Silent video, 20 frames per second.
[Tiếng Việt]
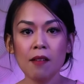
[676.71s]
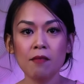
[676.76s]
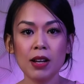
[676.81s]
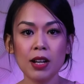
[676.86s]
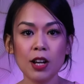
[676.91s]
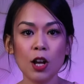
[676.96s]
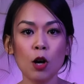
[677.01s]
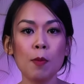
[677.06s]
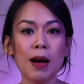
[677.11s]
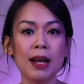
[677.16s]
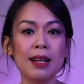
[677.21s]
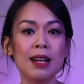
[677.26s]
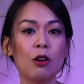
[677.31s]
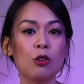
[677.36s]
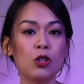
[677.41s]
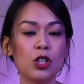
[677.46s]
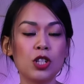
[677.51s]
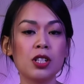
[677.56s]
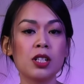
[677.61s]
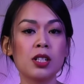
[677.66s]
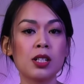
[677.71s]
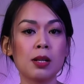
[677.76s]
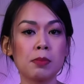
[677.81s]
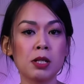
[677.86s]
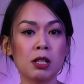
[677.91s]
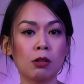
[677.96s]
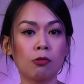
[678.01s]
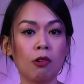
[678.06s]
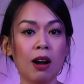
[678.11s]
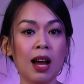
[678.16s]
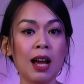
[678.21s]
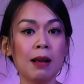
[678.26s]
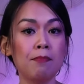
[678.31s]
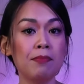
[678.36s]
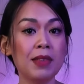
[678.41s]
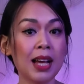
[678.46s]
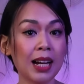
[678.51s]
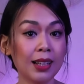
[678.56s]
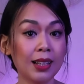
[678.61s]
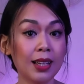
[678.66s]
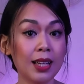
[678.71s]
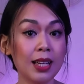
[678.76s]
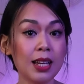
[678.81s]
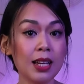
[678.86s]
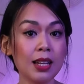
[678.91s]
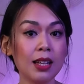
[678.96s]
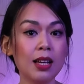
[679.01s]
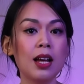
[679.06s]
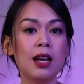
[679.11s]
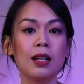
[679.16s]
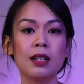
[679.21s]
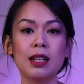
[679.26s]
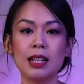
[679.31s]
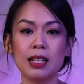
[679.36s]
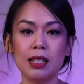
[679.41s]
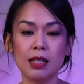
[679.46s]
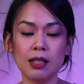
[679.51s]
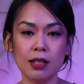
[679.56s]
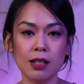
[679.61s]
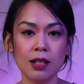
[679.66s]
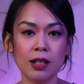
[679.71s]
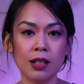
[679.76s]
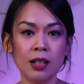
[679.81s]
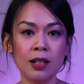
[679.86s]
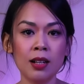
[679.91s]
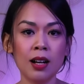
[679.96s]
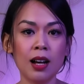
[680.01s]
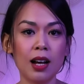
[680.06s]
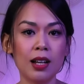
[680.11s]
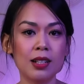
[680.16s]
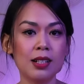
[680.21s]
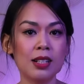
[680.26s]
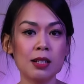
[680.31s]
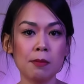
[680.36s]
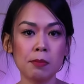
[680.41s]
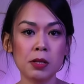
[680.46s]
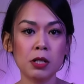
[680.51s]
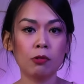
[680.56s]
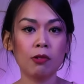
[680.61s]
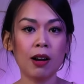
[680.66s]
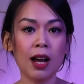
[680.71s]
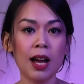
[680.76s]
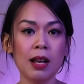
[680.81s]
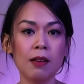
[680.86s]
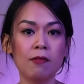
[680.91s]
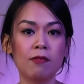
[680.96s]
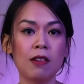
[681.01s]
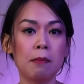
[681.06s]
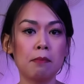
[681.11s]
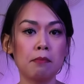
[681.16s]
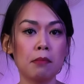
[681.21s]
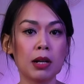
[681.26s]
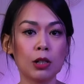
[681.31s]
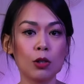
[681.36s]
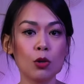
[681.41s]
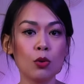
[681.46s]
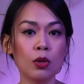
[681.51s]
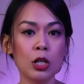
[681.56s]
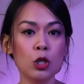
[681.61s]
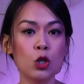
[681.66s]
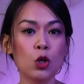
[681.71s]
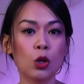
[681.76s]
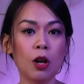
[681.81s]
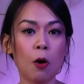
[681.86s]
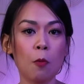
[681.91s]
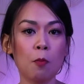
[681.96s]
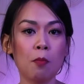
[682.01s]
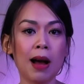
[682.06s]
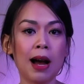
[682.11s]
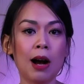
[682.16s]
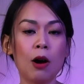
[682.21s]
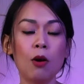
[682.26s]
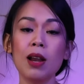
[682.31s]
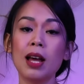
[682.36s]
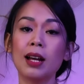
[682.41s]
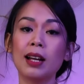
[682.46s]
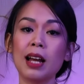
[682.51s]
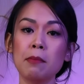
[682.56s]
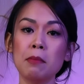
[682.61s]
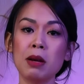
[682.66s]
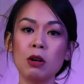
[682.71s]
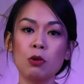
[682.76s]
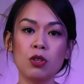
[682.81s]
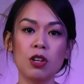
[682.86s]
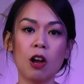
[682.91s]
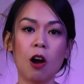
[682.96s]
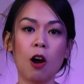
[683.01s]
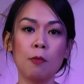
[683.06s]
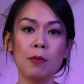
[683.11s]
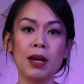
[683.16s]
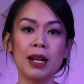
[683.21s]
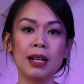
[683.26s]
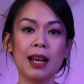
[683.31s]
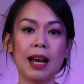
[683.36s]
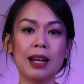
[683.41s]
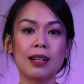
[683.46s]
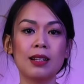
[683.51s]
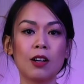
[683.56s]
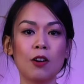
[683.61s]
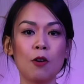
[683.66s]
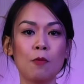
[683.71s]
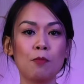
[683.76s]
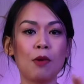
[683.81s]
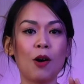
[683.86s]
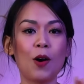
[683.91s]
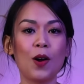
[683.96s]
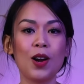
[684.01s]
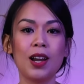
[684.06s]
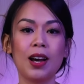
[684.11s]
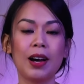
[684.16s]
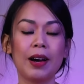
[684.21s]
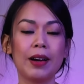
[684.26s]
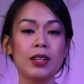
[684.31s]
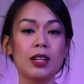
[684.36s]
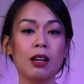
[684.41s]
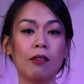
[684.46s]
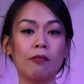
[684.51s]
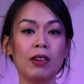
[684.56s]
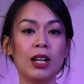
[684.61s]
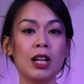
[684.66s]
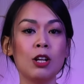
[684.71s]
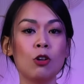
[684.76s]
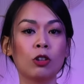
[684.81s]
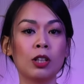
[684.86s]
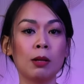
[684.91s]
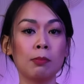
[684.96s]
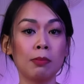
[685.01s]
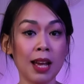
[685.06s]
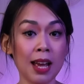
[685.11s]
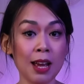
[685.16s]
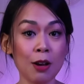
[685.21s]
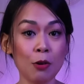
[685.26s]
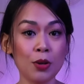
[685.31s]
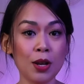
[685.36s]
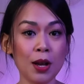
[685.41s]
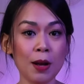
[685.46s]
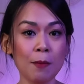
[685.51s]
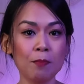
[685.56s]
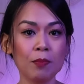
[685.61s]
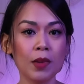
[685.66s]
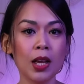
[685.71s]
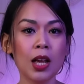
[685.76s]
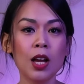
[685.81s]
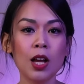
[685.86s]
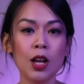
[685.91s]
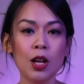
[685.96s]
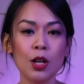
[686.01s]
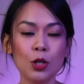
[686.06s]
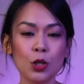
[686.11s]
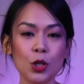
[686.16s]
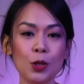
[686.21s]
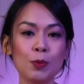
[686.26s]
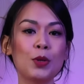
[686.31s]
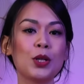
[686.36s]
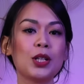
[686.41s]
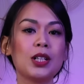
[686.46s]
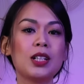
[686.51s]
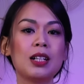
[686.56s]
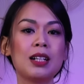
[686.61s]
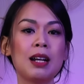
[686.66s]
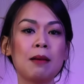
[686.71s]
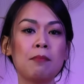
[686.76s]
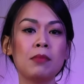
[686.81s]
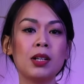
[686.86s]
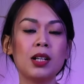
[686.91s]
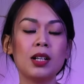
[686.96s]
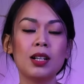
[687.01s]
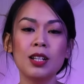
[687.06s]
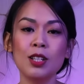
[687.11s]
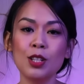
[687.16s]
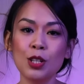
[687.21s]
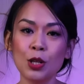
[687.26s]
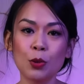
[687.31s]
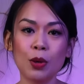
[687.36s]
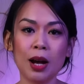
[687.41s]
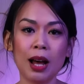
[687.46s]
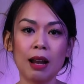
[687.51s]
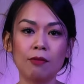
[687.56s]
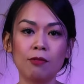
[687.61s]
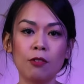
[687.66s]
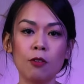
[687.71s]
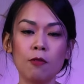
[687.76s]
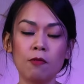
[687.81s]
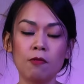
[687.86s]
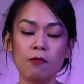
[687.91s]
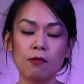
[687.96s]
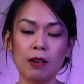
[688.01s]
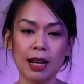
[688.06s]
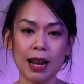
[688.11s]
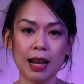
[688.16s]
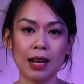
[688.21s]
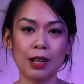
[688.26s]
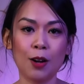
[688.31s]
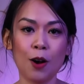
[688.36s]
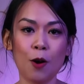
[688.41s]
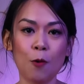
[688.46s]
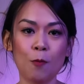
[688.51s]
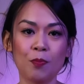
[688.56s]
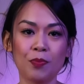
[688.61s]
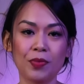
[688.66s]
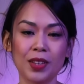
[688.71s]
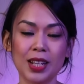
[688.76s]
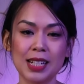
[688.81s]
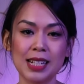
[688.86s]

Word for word: Và nếu bạn nào chưa subscribe, đăng ký thì nhớ ấn subscribe và bật luôn cái chuông thông báo là cái bell nhỏ bên cạnh để không bỏ lỡ những video tiếp theo nhé. Chúc mọi người năm mới nhiều hạnh phúc và thành công.